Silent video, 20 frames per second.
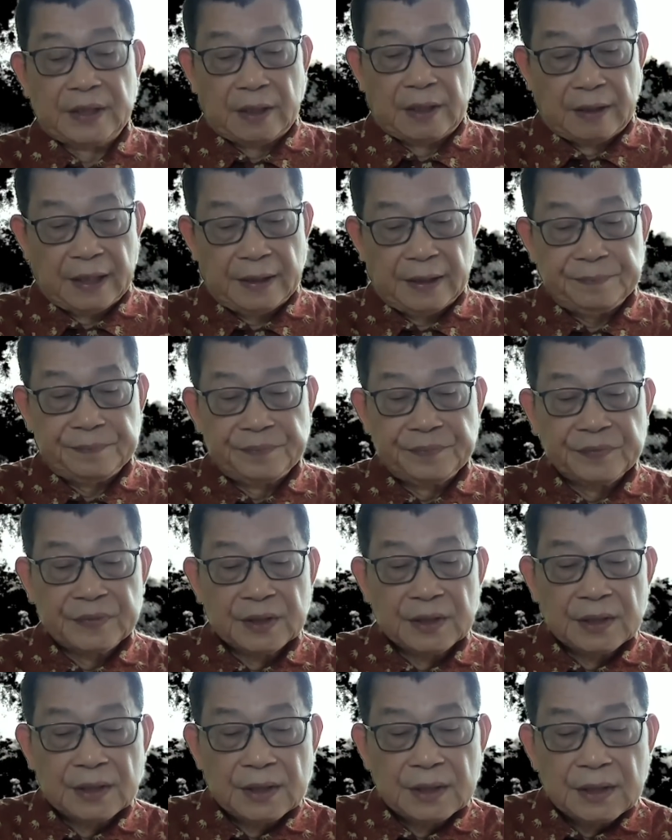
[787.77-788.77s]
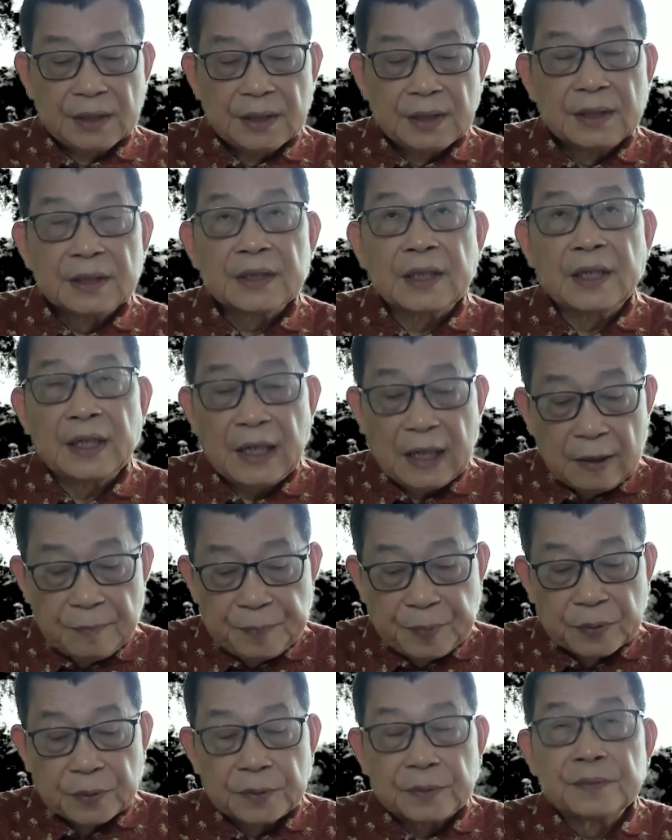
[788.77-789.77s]
好了，特
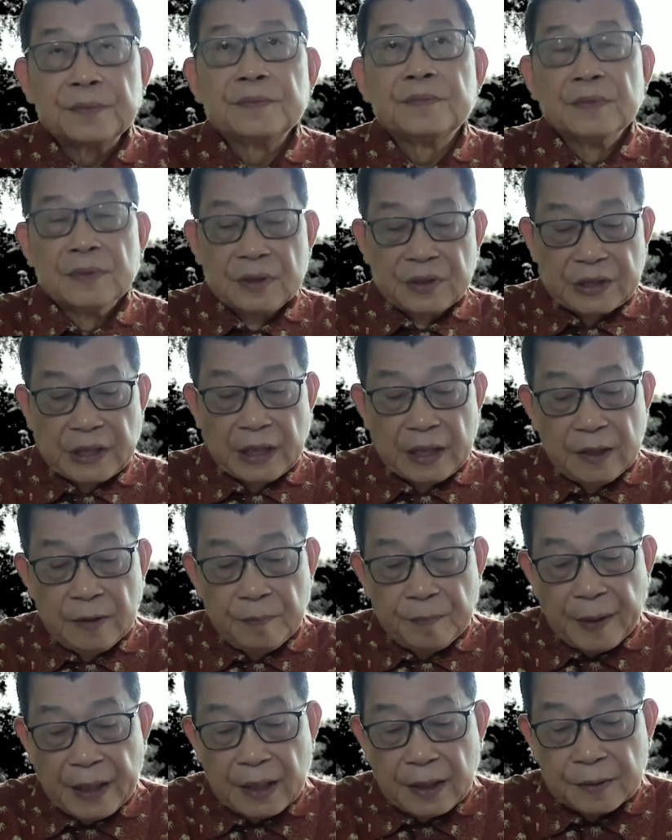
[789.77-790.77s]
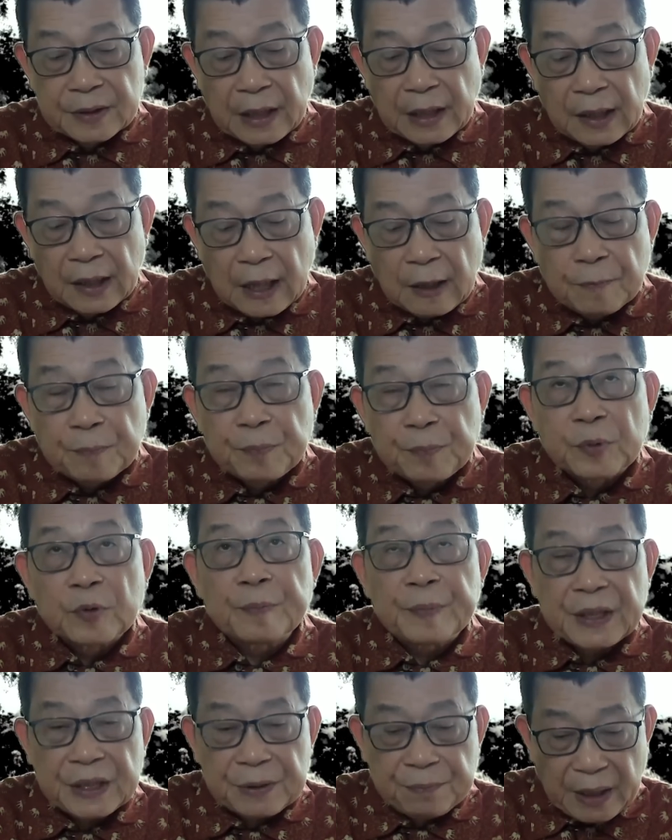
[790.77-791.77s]
朗普。曾被特朗
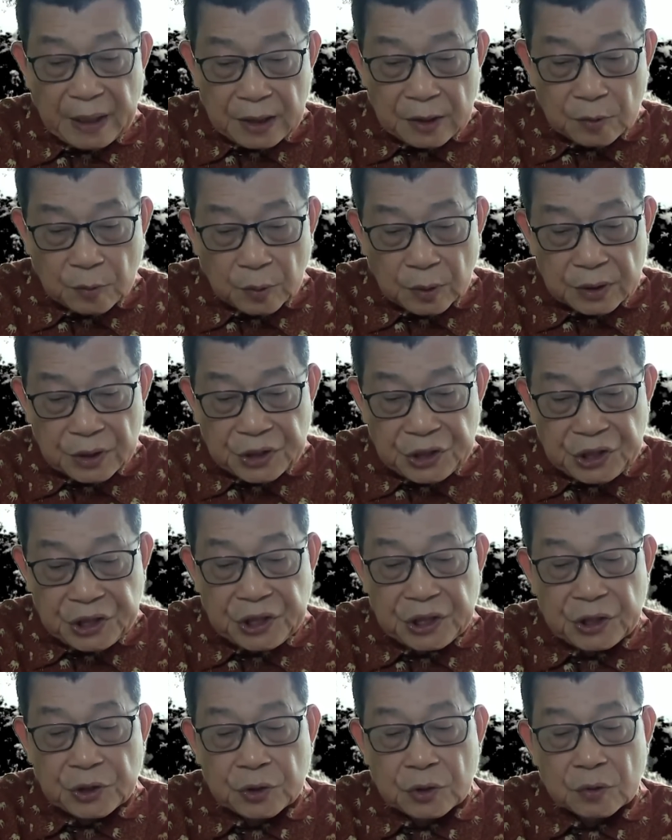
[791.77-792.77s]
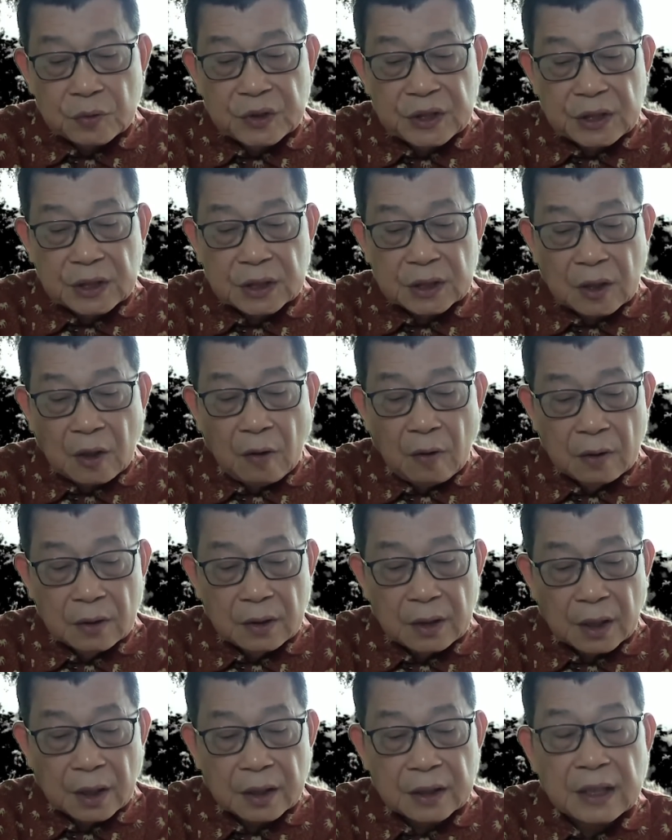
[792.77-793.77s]
普被美国的起诉指控，
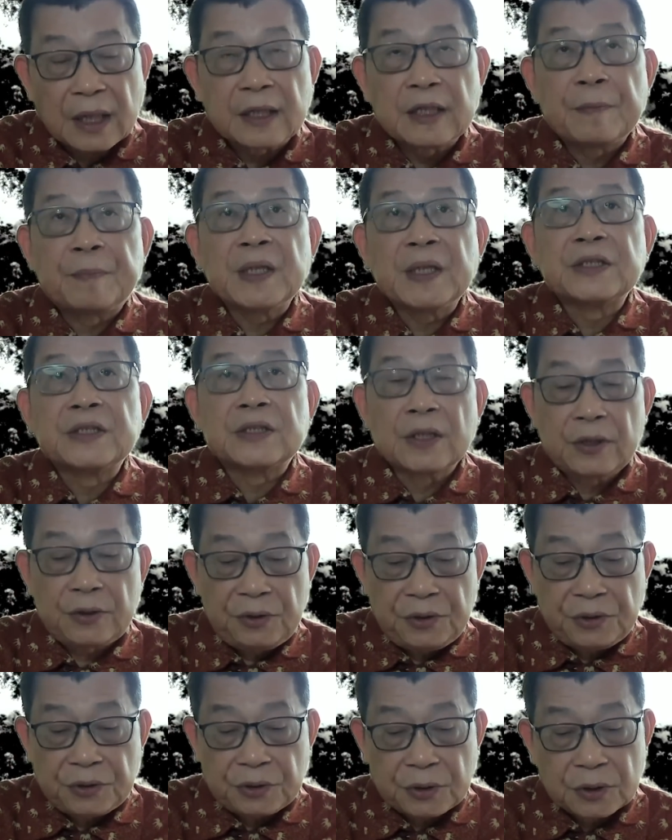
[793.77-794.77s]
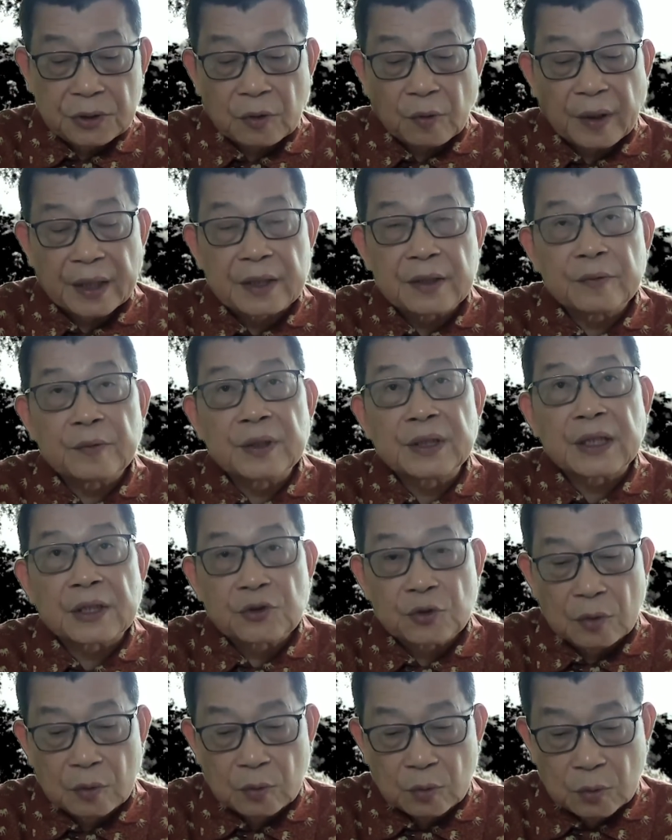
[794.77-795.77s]
而他也聘请了律师团为
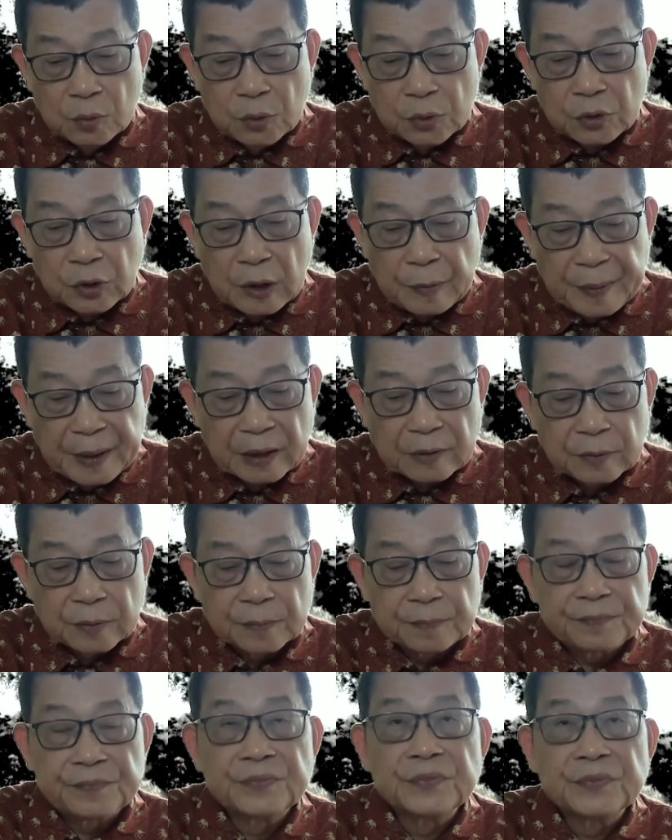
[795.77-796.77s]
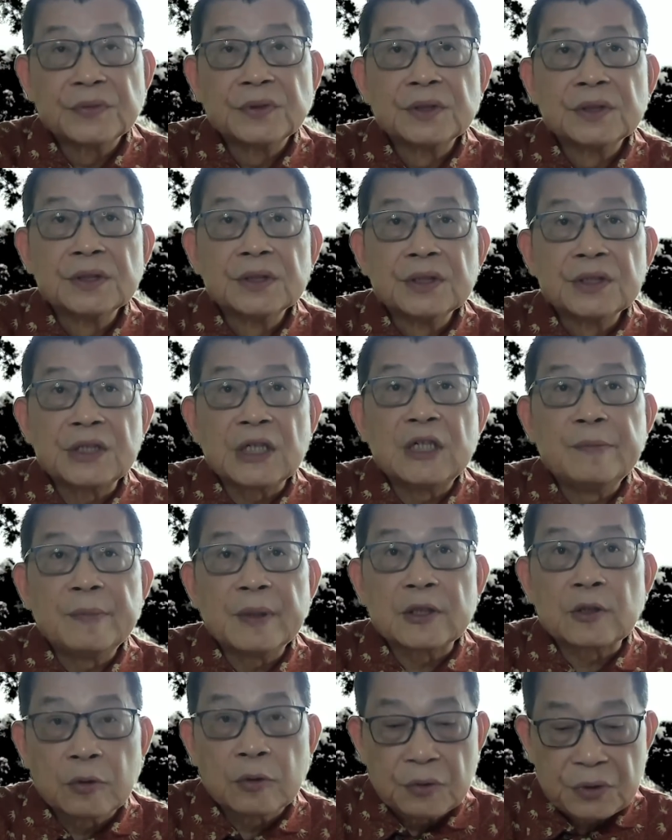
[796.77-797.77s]
他做无罪的辩护。这里
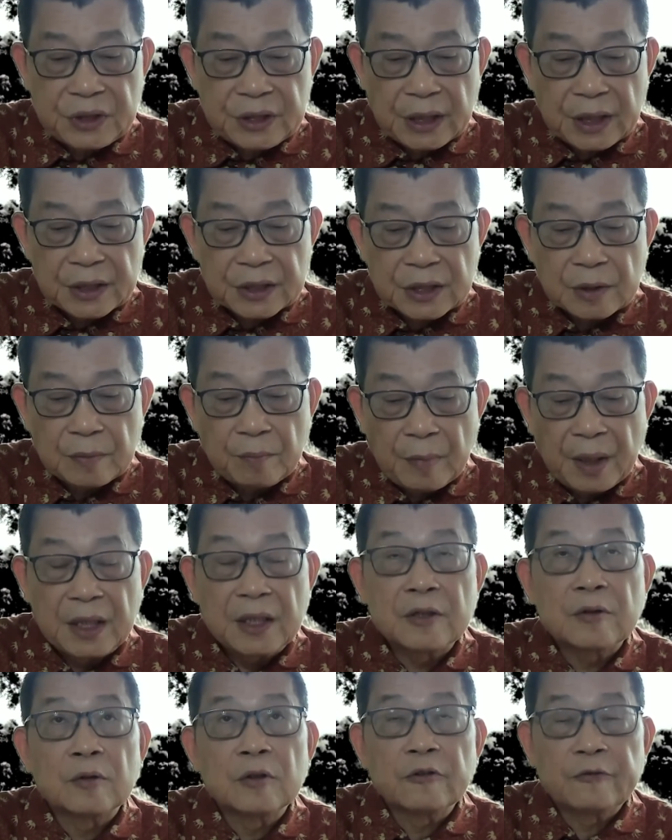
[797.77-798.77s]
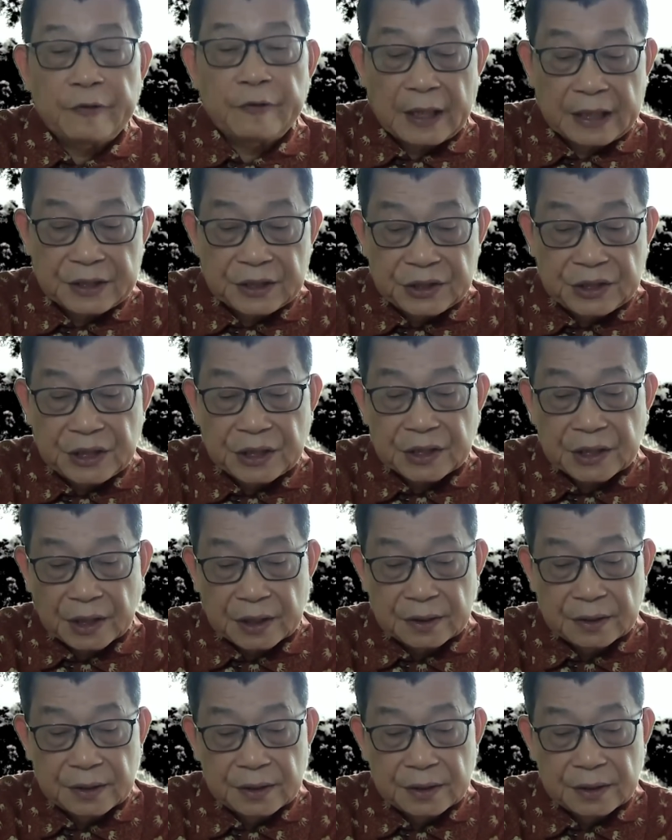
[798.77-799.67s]
面凸显的是美国的法治精神。